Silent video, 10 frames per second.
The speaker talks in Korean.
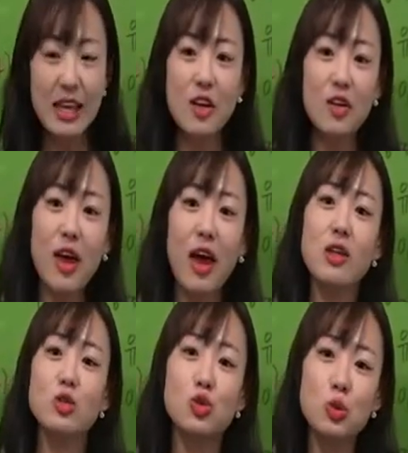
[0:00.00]

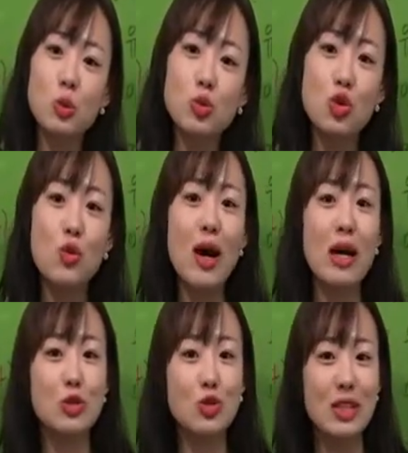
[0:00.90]
이렇게
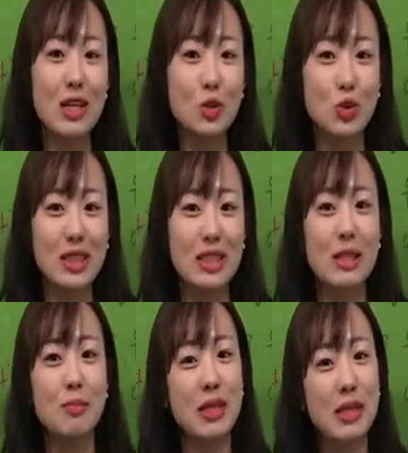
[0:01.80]
중농주의와
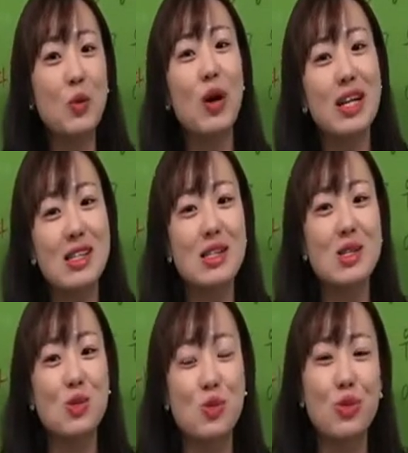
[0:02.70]
중상주의를 비교하실
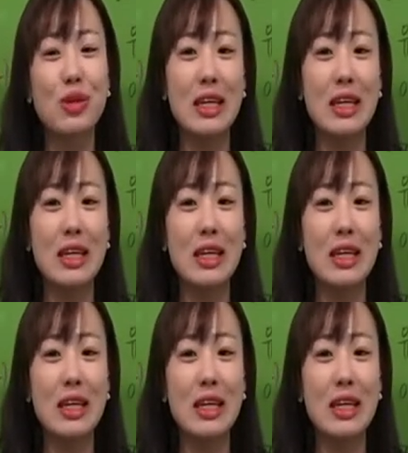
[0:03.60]
수